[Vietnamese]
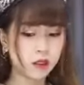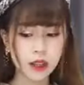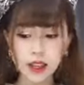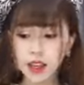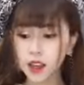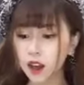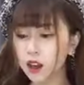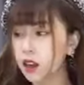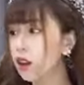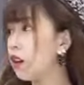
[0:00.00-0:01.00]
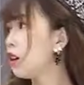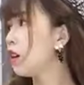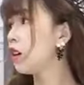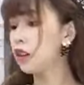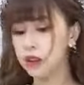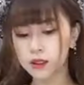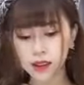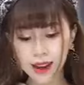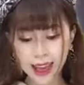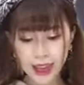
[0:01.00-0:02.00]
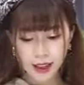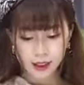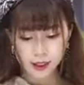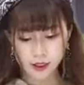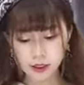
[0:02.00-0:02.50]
lấy gì vậy xanh lá hả